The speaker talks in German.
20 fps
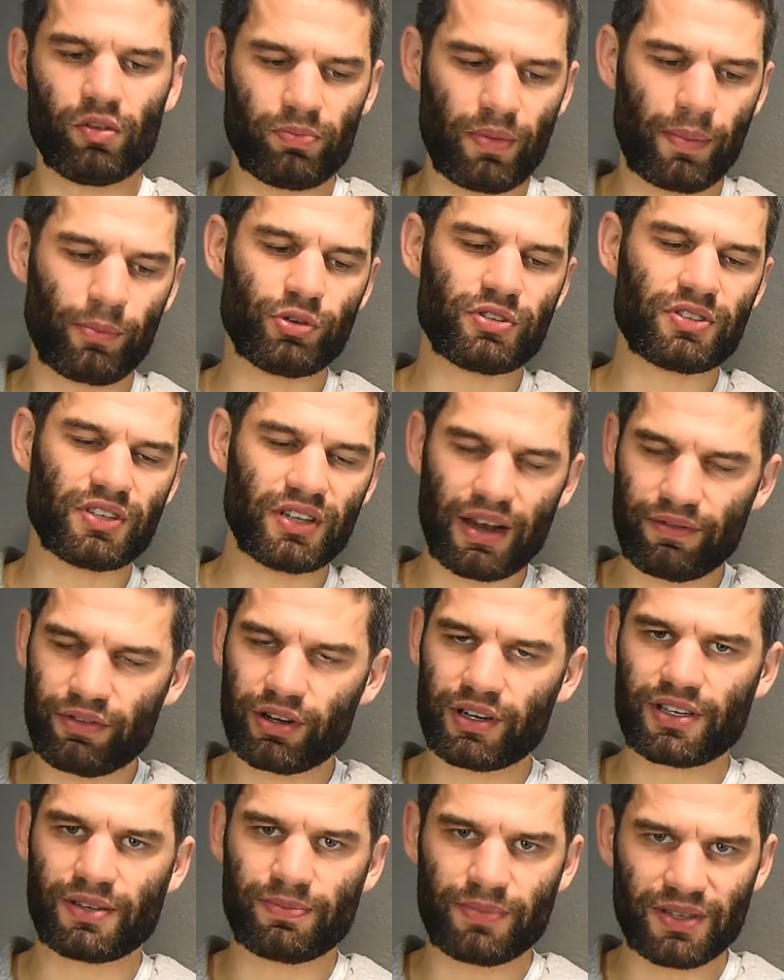Man muss die dann
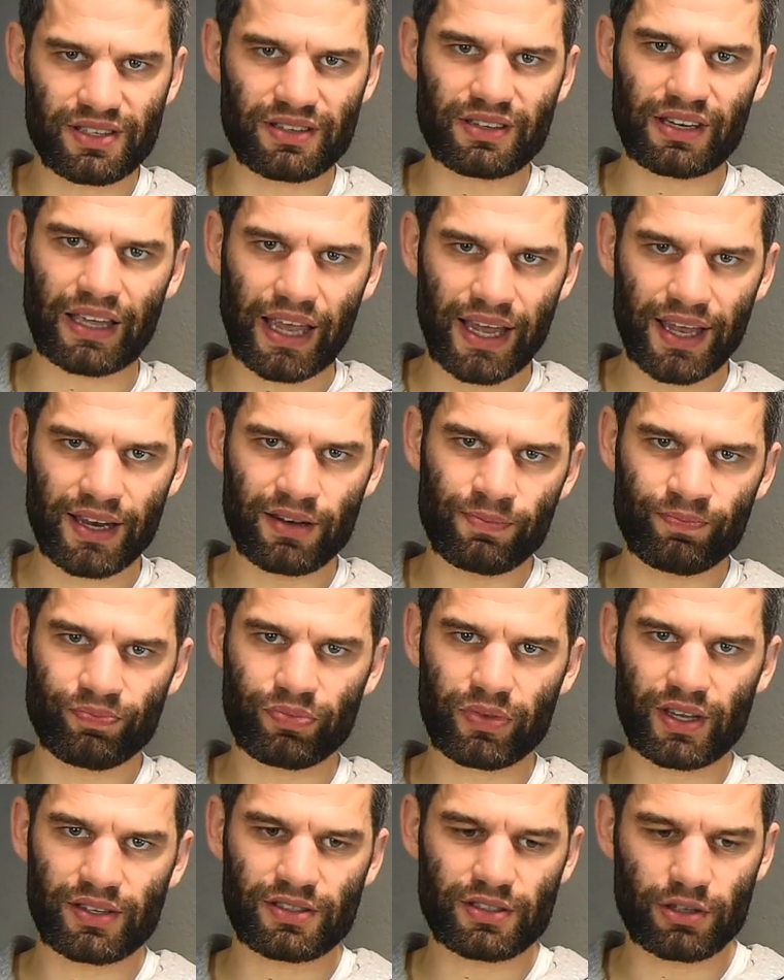wirklich ein bisschen drehen,
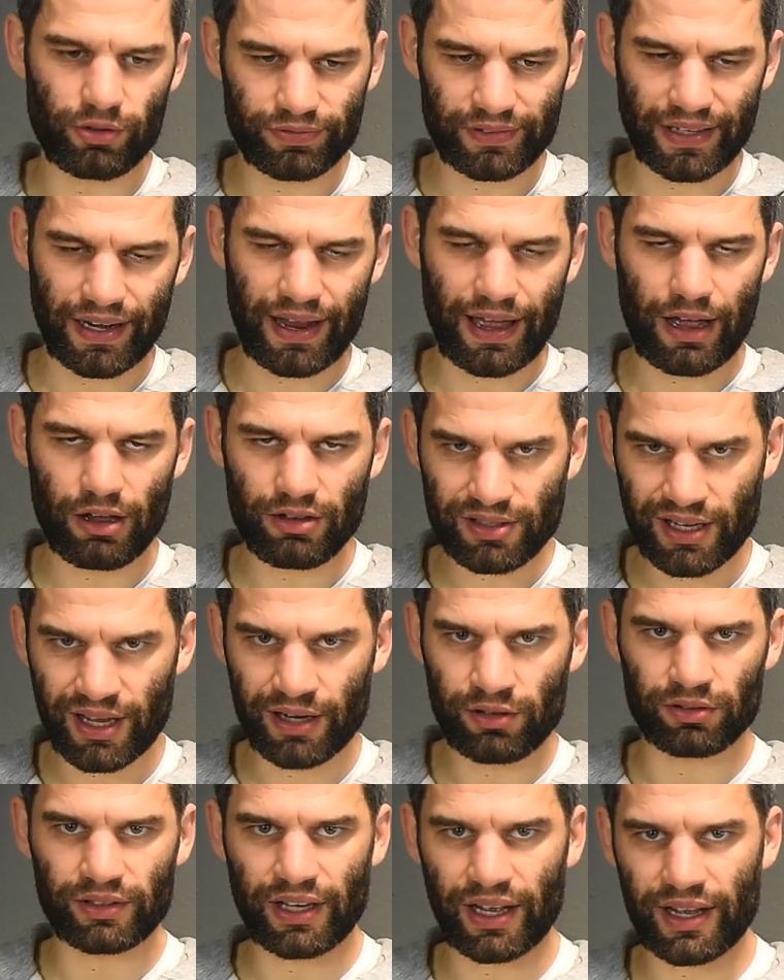dass die Luft dann da raus
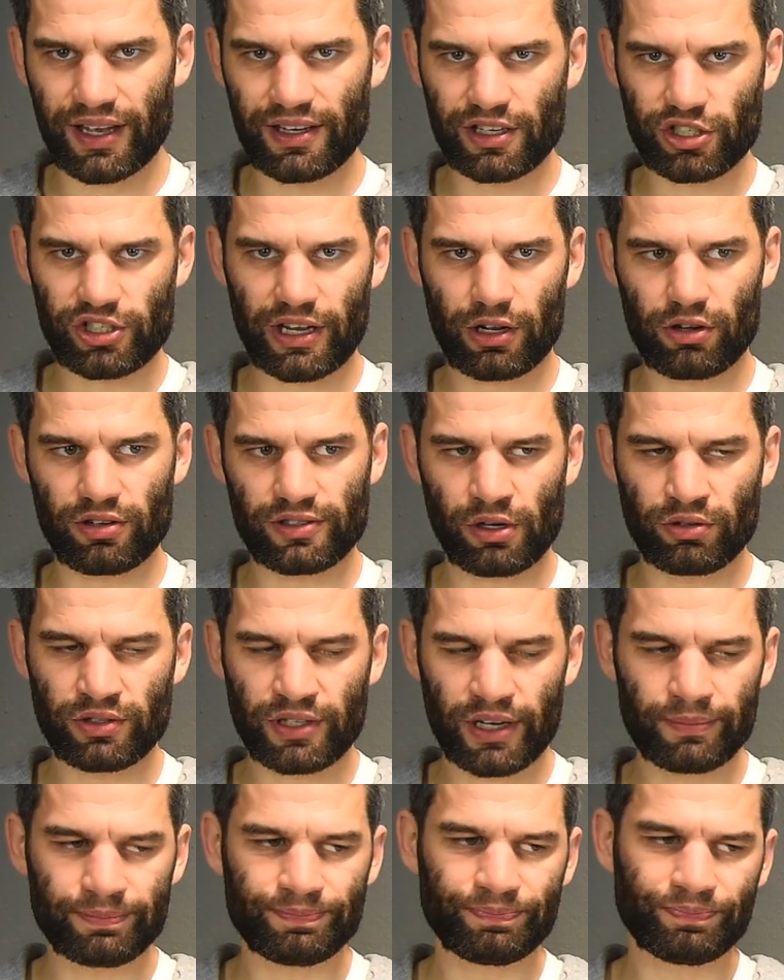kann und dann gehen die Schneckenhäuser
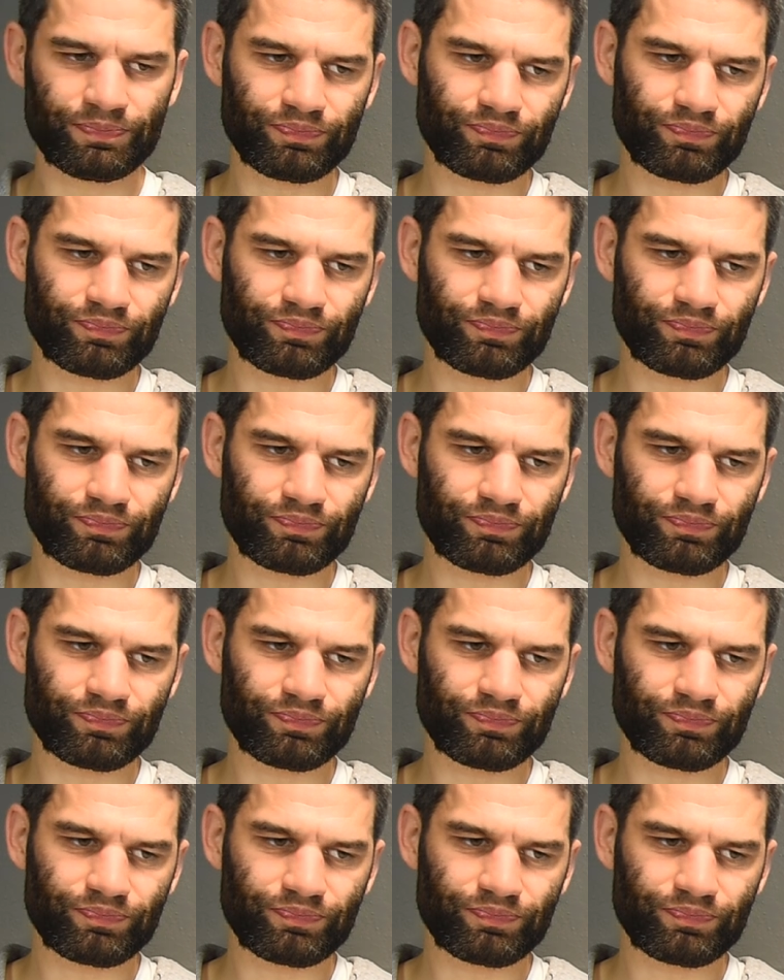unter.